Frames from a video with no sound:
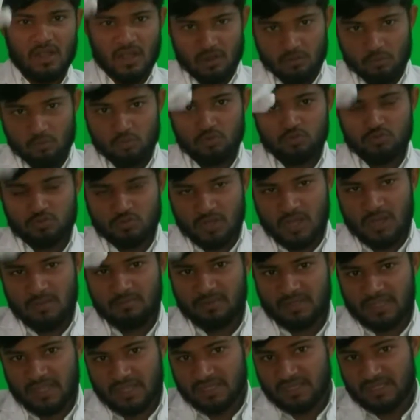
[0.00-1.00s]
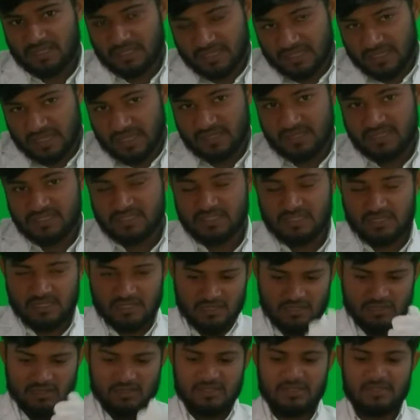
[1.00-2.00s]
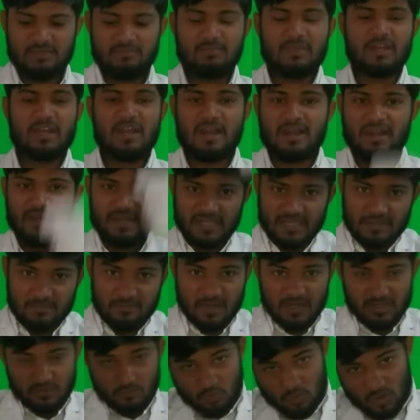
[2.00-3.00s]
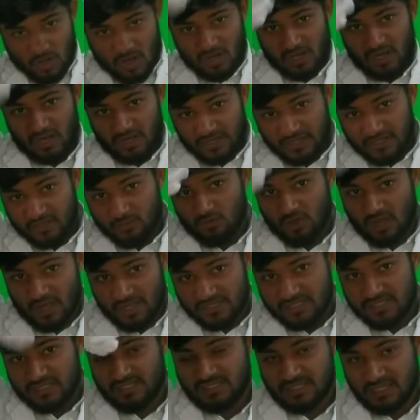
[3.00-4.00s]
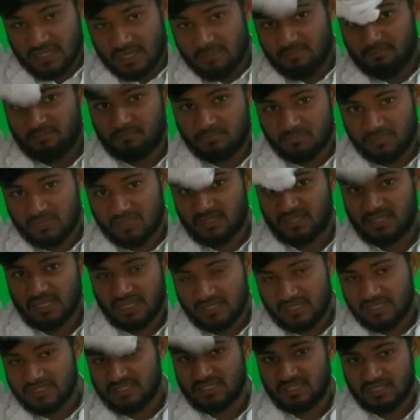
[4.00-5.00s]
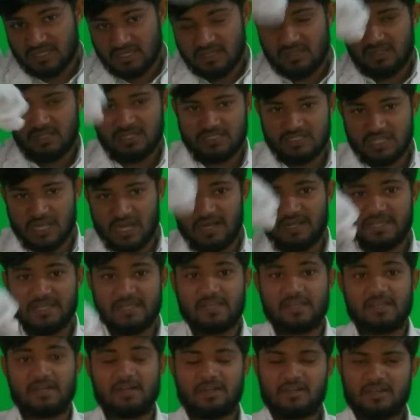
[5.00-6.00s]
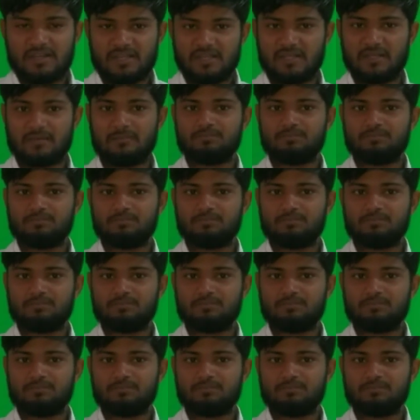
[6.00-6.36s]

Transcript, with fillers: और उसको आप क्या क्या कीजिएगा ये मिलाने के बाद वो कंघी को ऐसे से आप क्या कीजिएगा झाड़िएगा ठीक